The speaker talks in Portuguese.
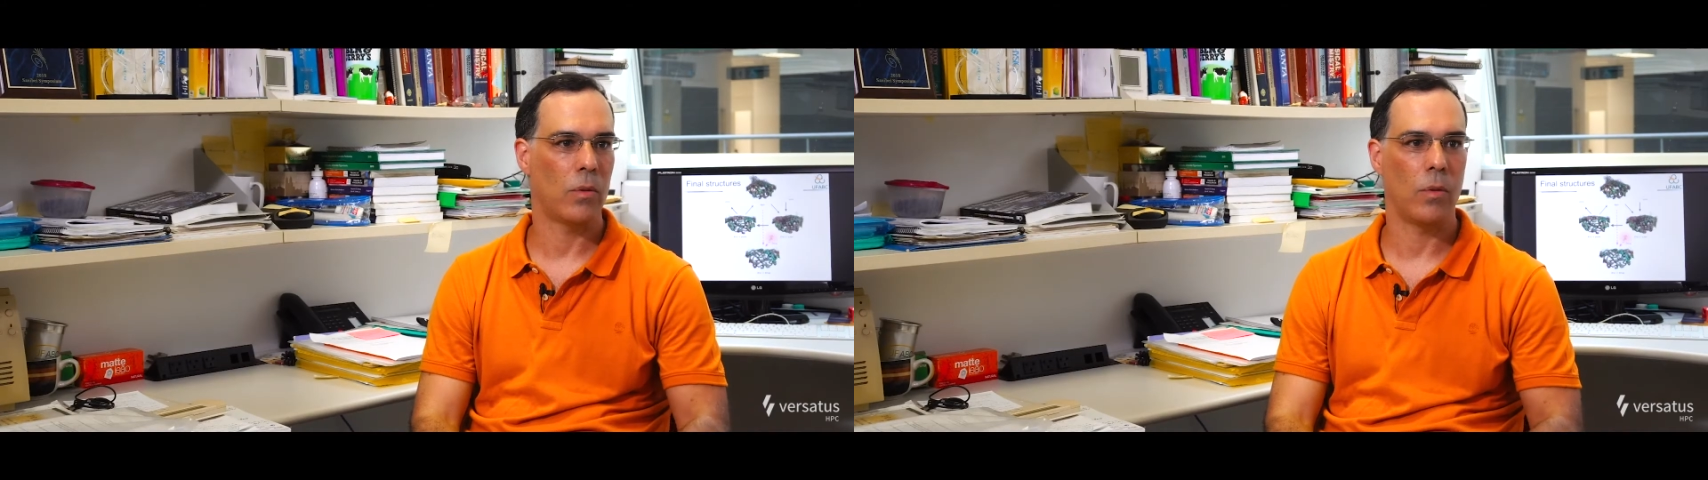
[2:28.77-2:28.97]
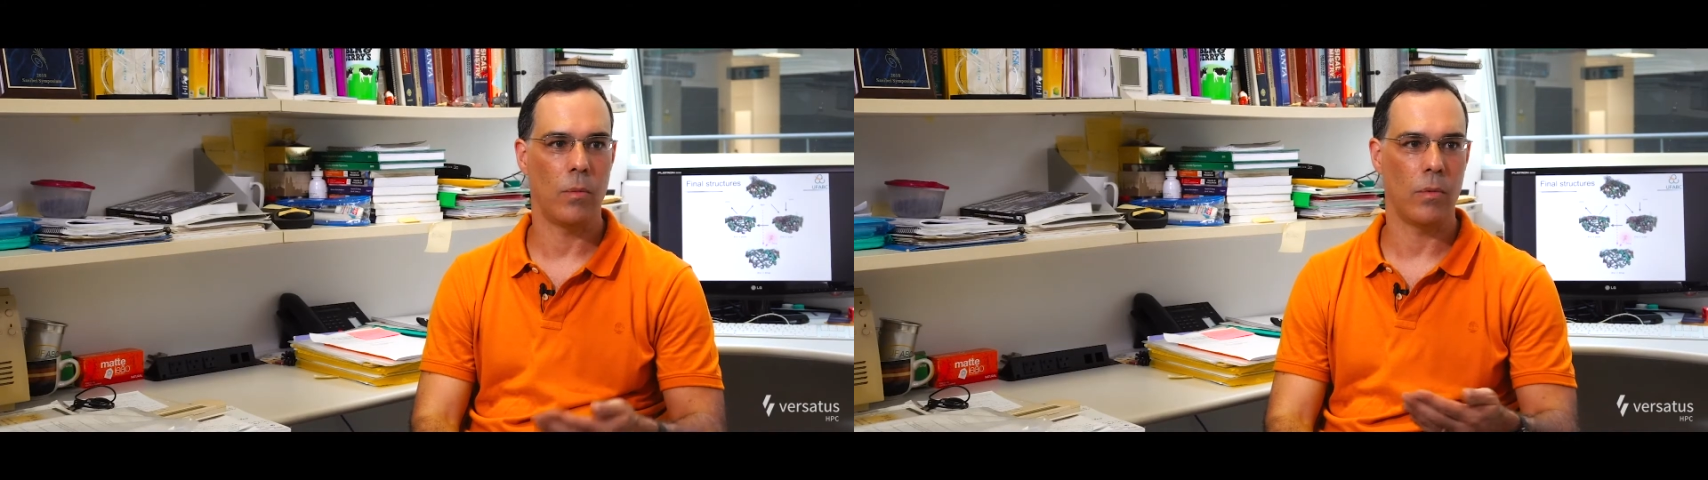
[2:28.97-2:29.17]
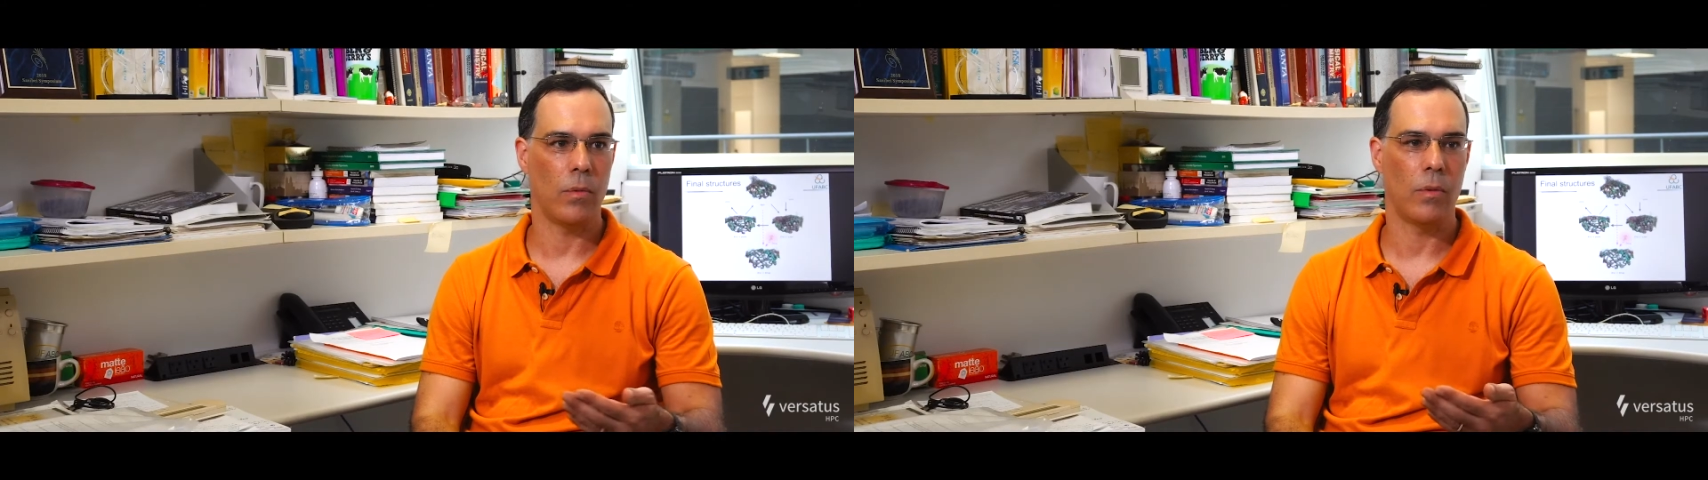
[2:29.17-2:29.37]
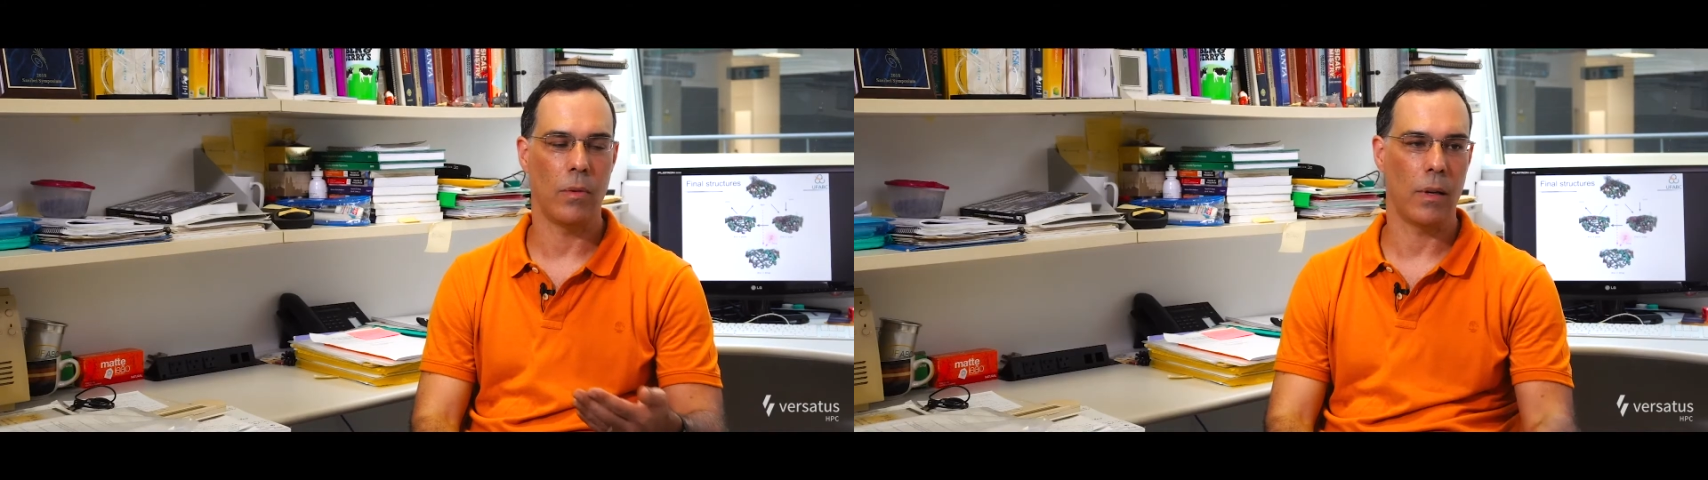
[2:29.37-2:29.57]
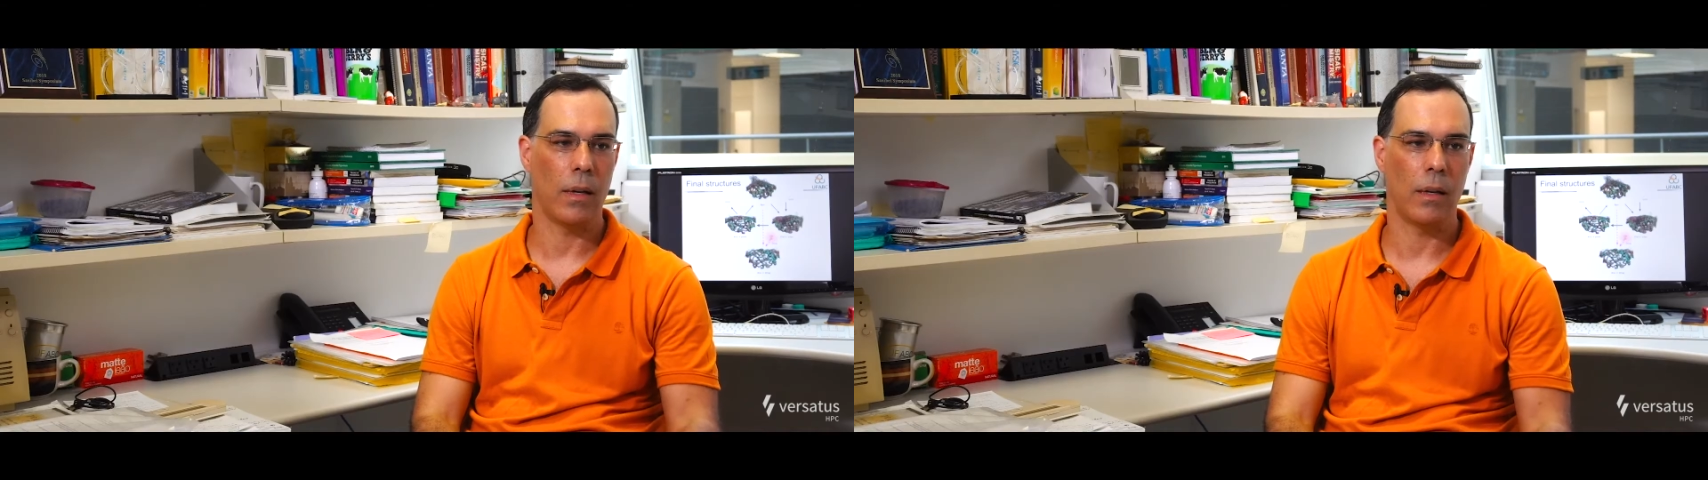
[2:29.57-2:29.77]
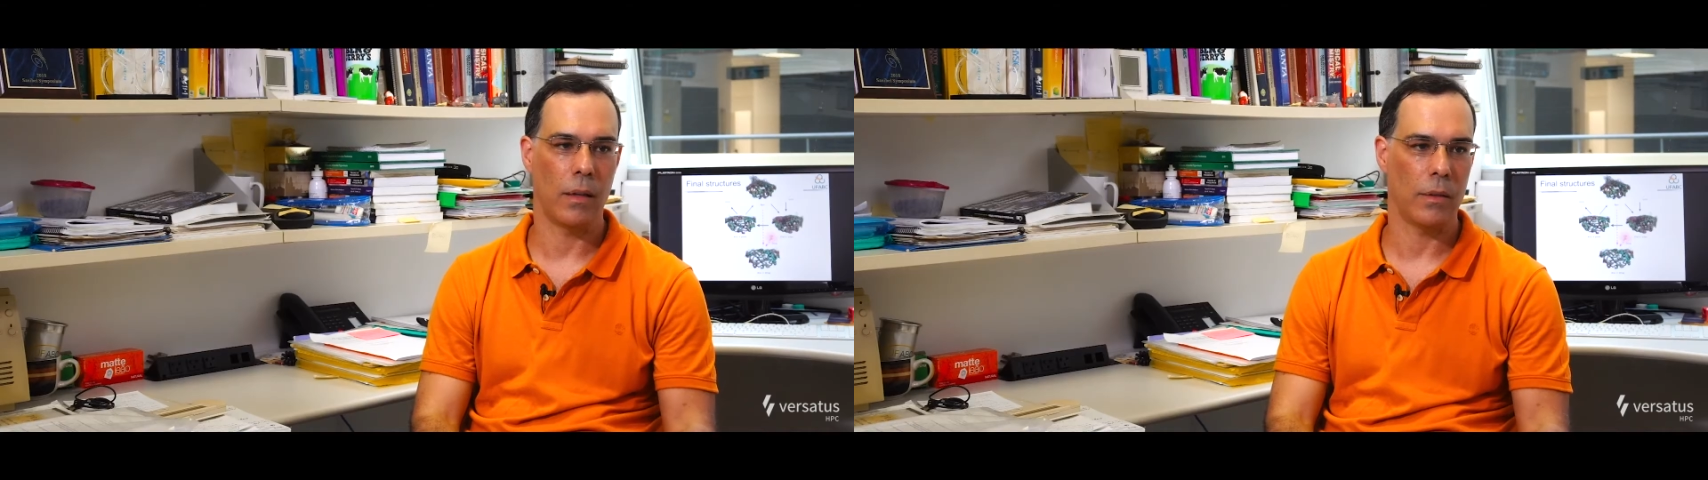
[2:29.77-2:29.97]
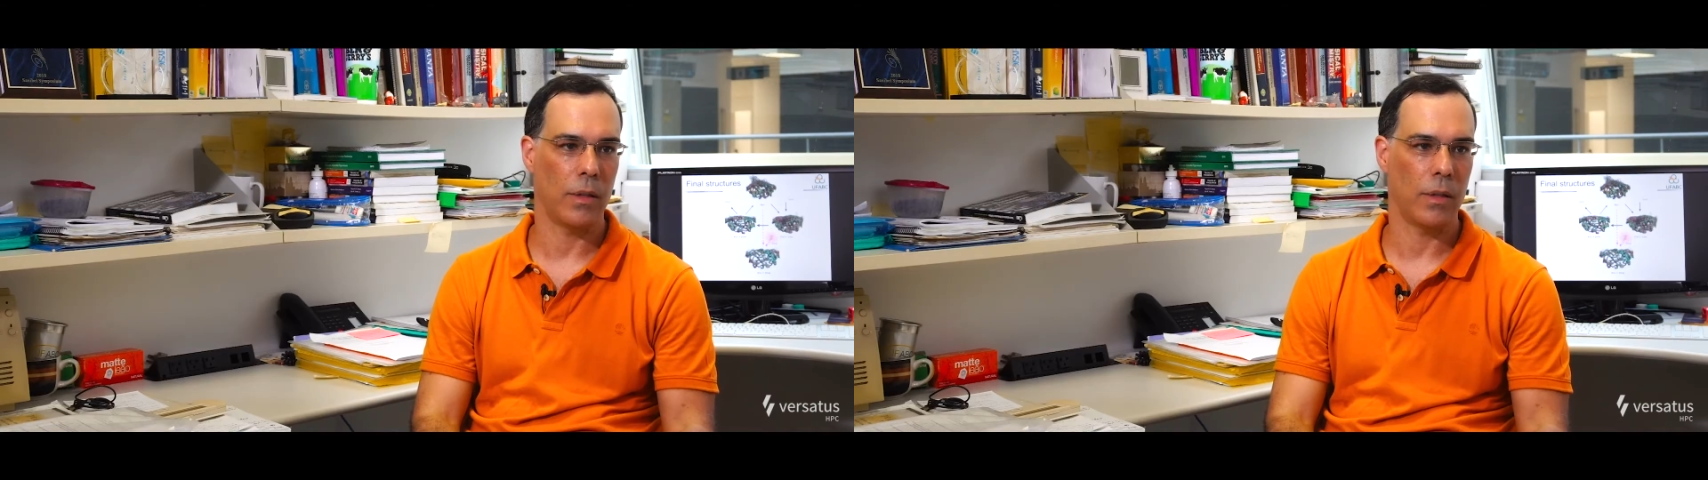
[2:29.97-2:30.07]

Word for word: como é,